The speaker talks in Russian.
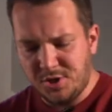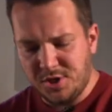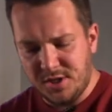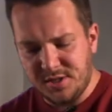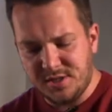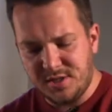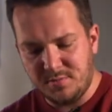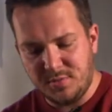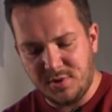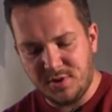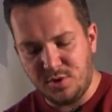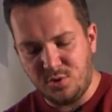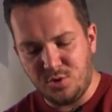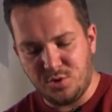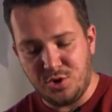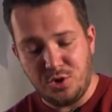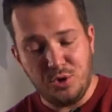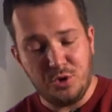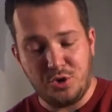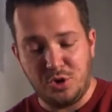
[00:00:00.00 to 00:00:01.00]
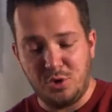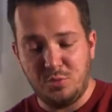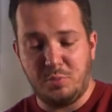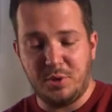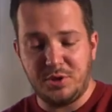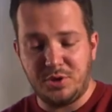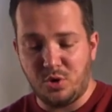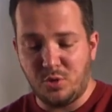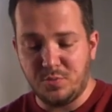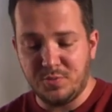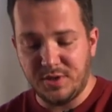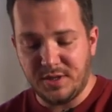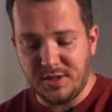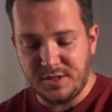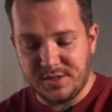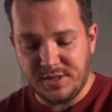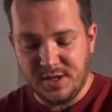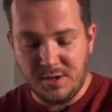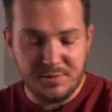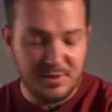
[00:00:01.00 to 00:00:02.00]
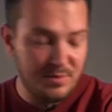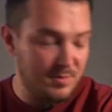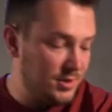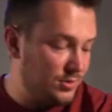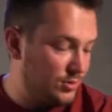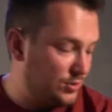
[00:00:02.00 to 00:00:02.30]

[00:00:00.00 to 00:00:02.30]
часто мне дают не очень подробные рецепты, мне